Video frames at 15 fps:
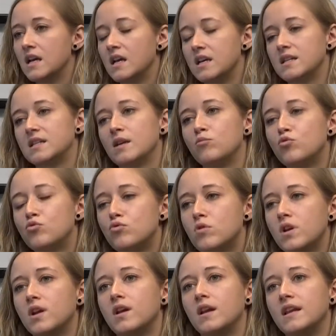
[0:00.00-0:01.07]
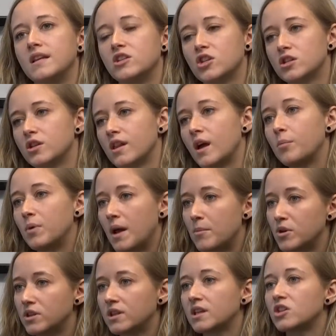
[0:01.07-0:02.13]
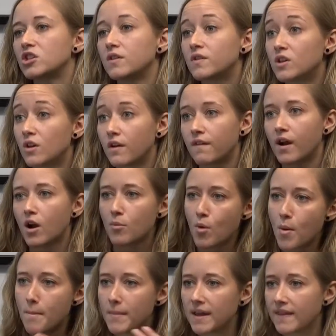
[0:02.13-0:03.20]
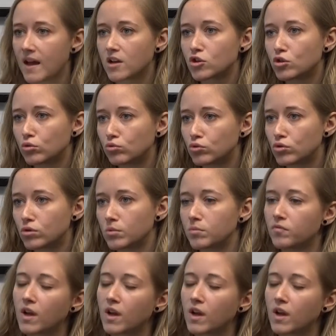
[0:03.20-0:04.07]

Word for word: Et c'était beaucoup les gestionnaires puis la monitrice chef qui devaient faire comme un ménage de tout ça. Mhm.